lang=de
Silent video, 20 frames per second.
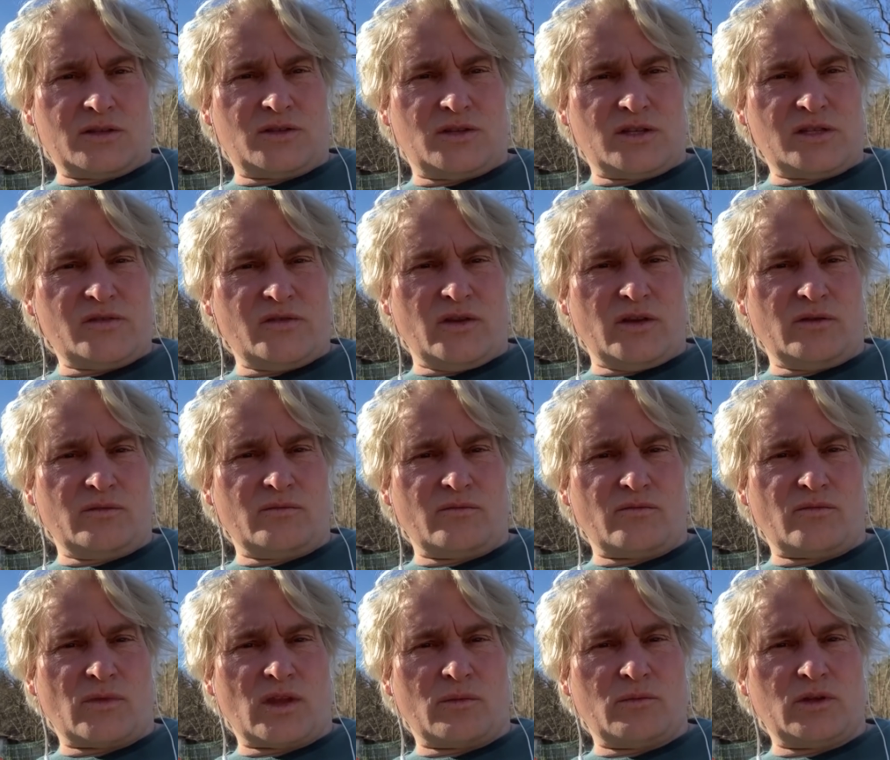Also
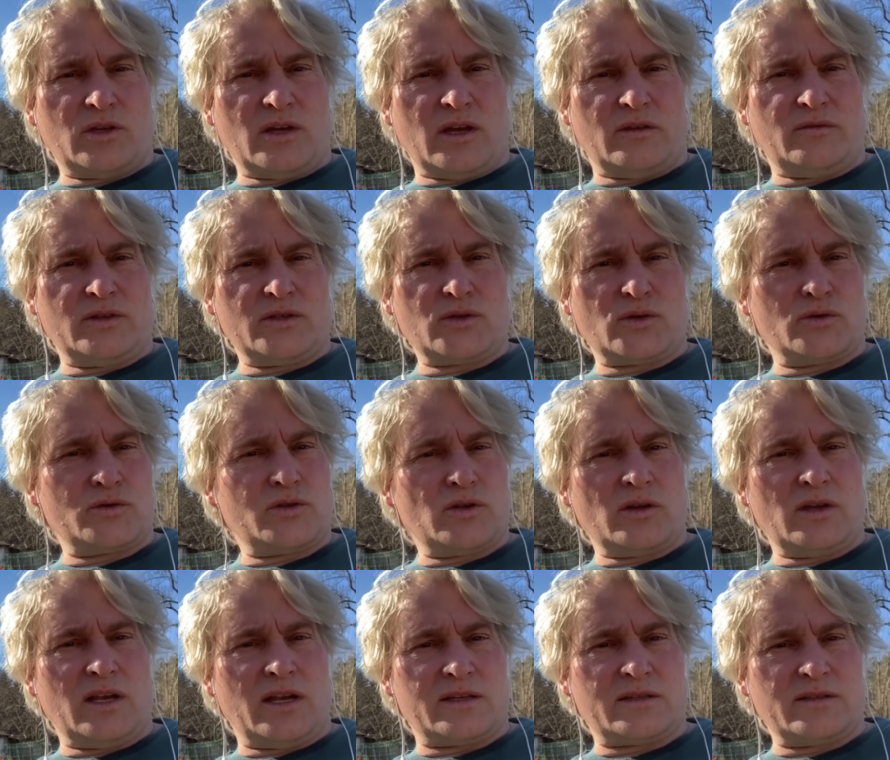deswegen mit einer etwas
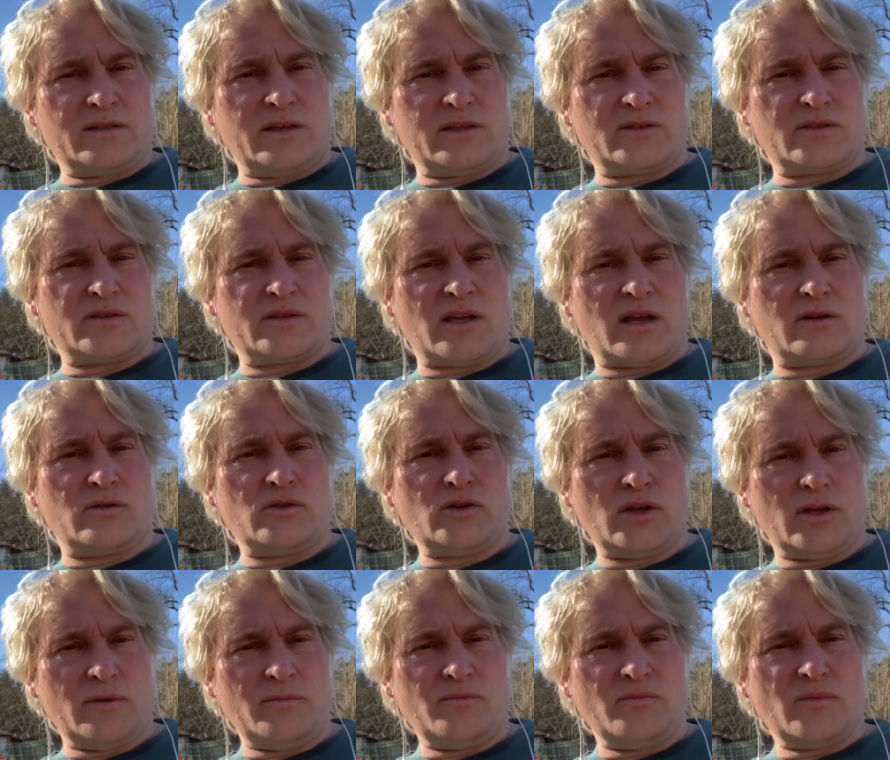größeren Gelassenheit zu
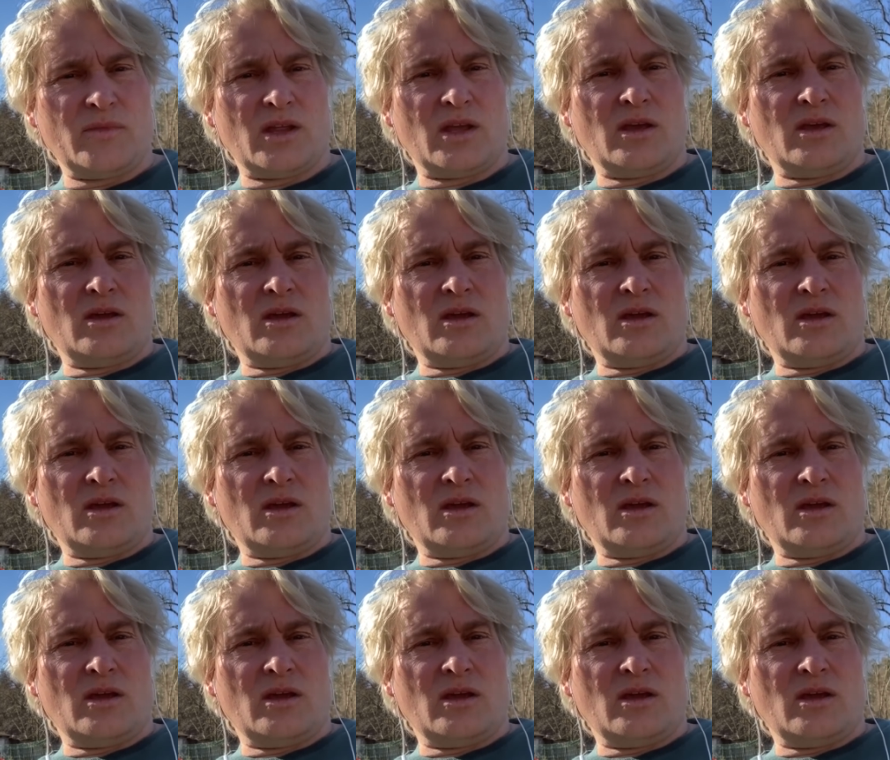sagen, okay,